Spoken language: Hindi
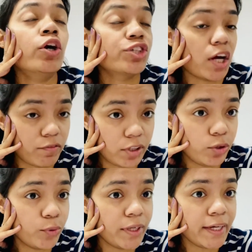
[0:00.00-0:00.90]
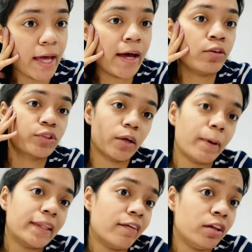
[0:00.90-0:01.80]
और शावर लूंगी एंड उसके
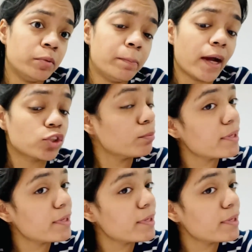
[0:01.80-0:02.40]
बाद आई विल बी बैक